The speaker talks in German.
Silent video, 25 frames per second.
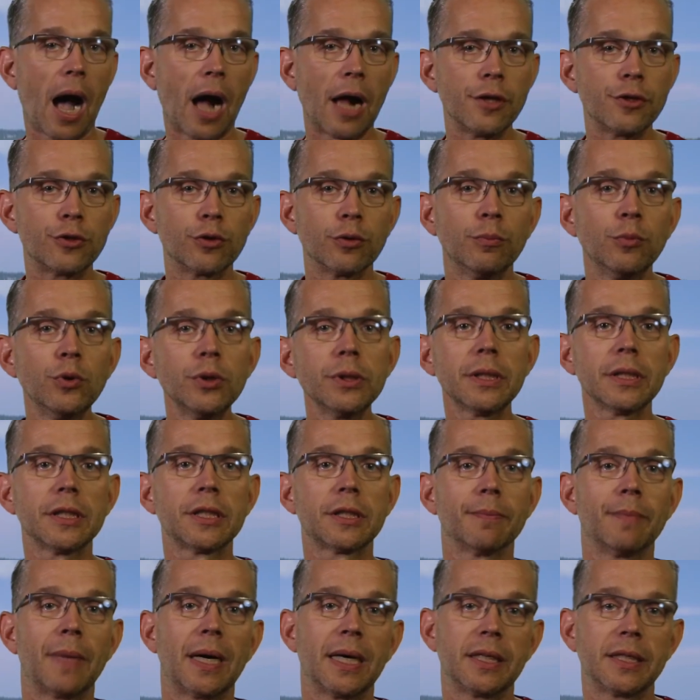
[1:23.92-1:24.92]
Also muss
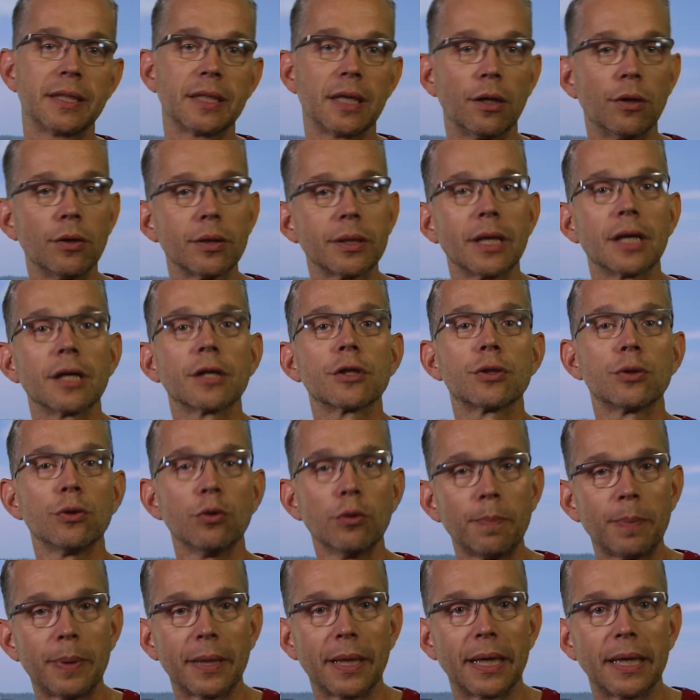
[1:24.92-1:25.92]
ich meinen Tauchgang so
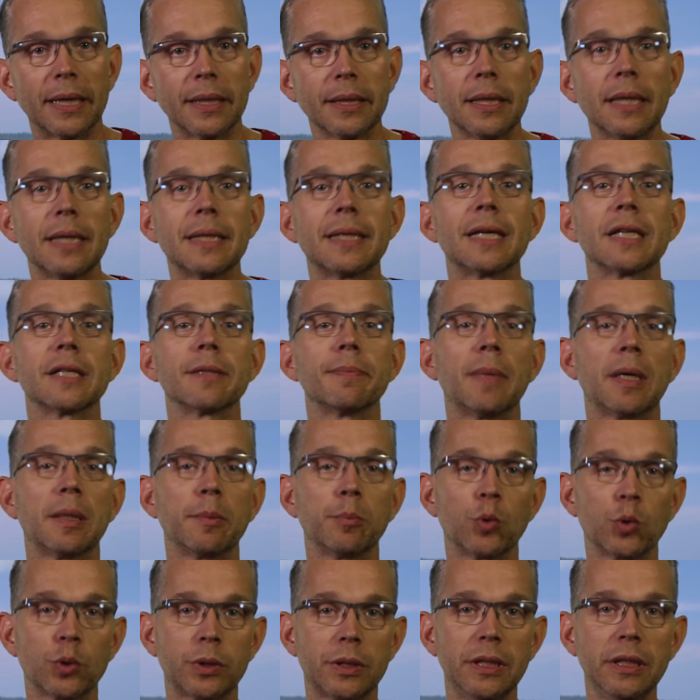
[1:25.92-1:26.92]
planen, dass
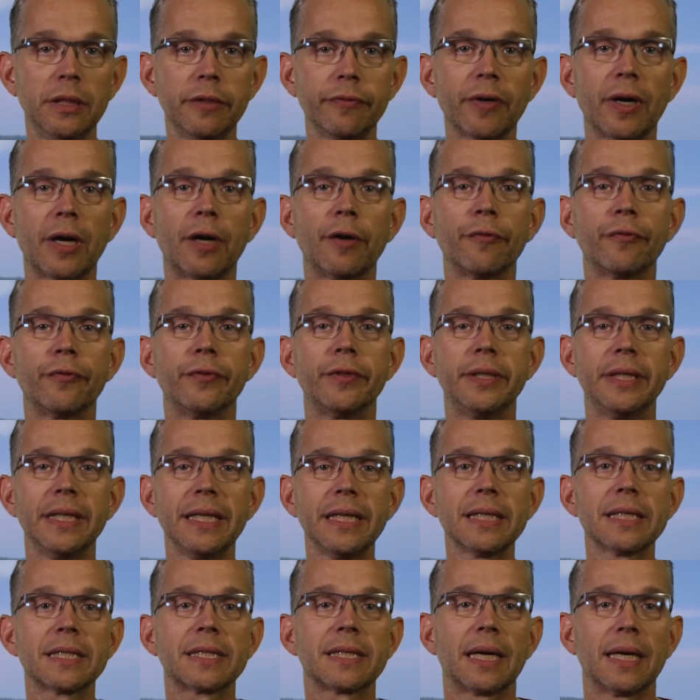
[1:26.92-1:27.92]
mein Motiv auf
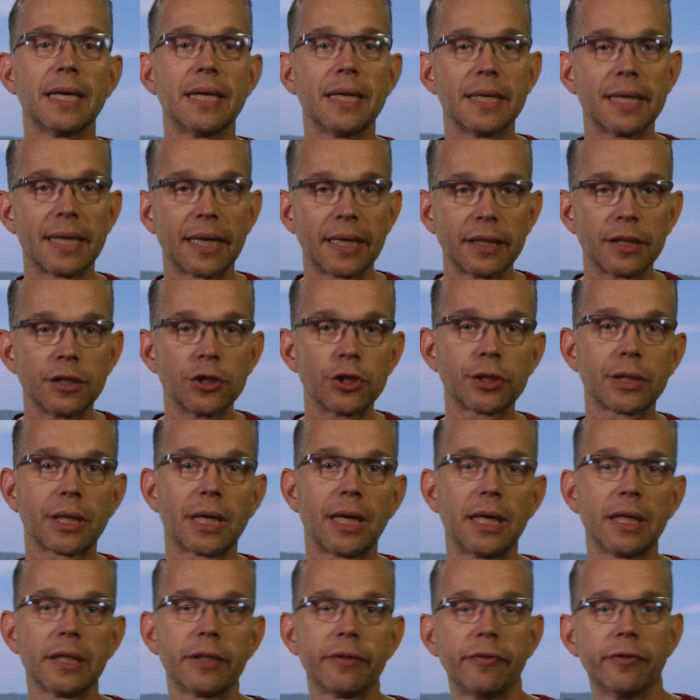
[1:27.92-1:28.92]
den Seiten
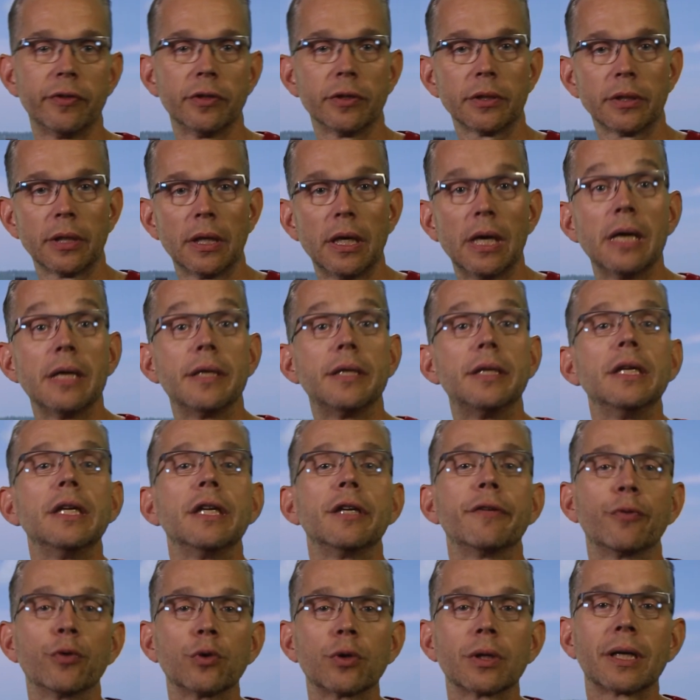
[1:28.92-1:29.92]
angestrahlt wird, die
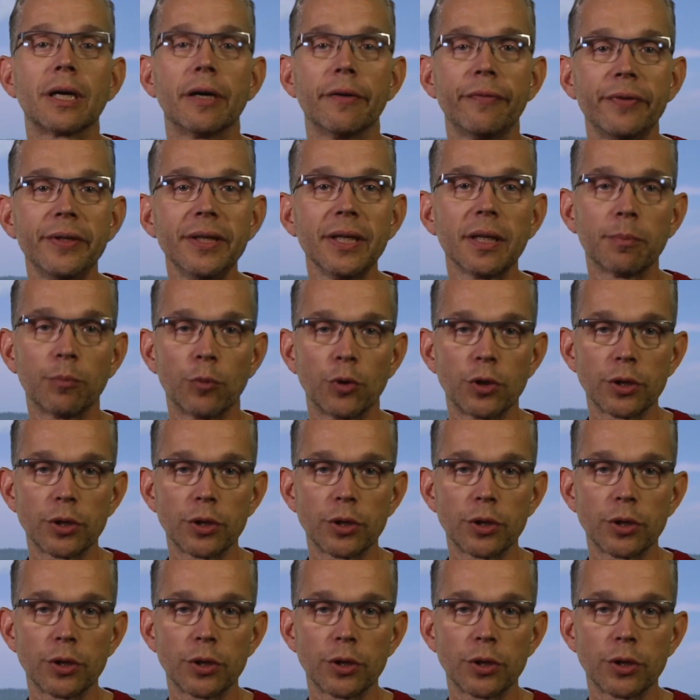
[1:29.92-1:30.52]
ich fotografieren